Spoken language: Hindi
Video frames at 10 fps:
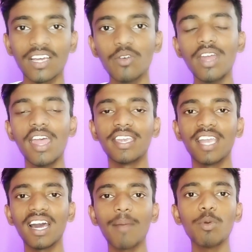चाहता हूँ
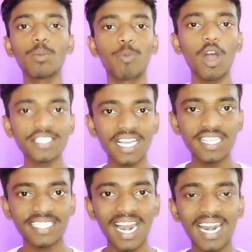कि अगर आप लोग ब्लॉग
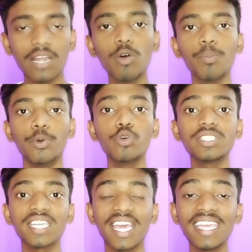चैनल चला रहे हो
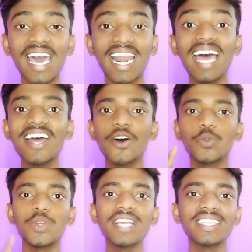व्यूज नहीं आ रहा है
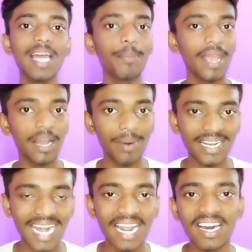तो ये चीज आप एक
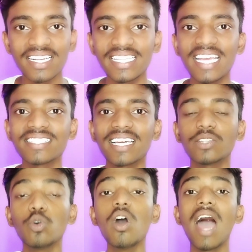बार ट्राई करके देख
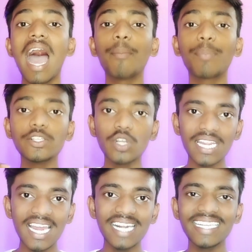सकते हो आपका जो
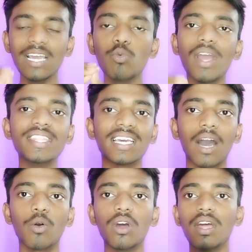रियलिटी है वही
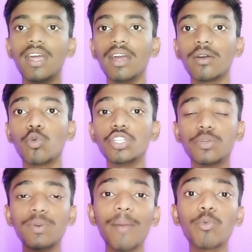दिखाओ
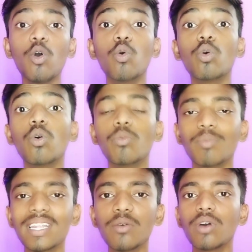कुछ भी आपको
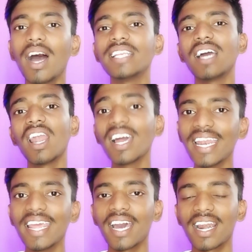मतलब
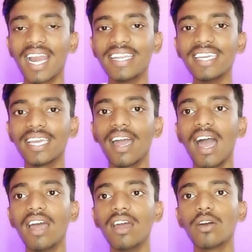अलग नहीं करना है ठीक है